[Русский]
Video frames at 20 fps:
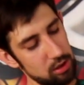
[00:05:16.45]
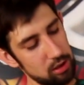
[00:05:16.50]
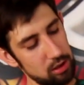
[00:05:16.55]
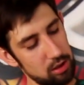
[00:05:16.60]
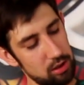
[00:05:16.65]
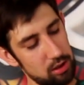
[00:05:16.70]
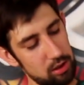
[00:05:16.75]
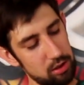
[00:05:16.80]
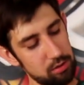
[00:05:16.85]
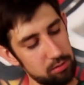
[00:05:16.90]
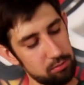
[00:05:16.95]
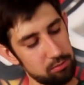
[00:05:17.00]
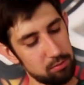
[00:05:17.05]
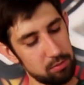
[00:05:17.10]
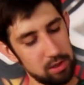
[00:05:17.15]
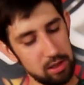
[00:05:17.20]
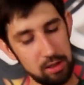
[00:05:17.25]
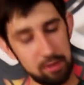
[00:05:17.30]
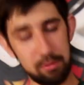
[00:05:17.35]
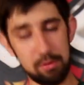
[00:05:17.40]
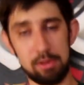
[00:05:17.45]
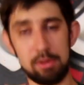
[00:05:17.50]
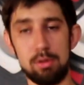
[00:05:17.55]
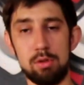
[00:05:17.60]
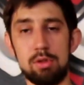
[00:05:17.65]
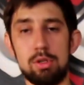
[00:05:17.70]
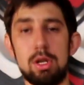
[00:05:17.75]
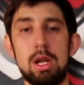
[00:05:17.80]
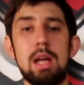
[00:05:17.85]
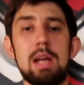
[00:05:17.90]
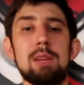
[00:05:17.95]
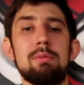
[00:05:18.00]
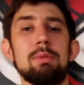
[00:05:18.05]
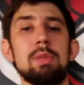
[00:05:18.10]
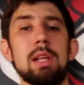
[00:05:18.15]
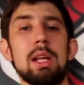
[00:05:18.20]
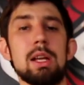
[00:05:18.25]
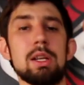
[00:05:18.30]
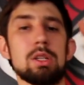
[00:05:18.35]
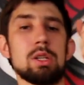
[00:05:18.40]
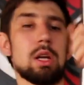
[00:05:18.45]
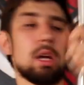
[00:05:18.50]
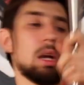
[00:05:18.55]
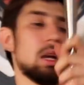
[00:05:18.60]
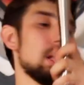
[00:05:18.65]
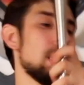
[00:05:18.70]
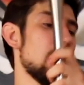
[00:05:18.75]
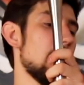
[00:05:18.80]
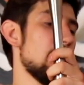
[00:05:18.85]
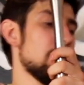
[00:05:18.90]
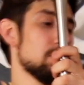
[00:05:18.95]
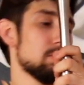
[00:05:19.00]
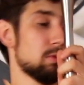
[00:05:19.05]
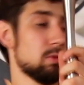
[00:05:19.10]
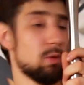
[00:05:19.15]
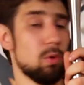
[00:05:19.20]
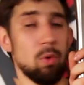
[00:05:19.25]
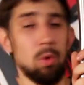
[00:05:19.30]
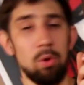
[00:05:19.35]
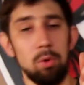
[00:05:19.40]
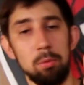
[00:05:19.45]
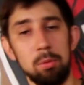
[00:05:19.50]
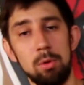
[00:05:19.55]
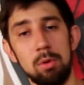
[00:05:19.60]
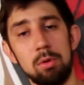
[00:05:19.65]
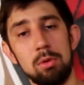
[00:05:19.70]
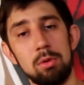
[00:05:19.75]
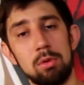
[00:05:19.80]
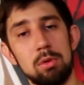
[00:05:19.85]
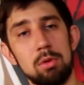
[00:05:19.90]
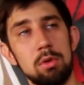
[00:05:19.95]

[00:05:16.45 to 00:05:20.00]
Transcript: И мы возгружаем наш кальян в колбу.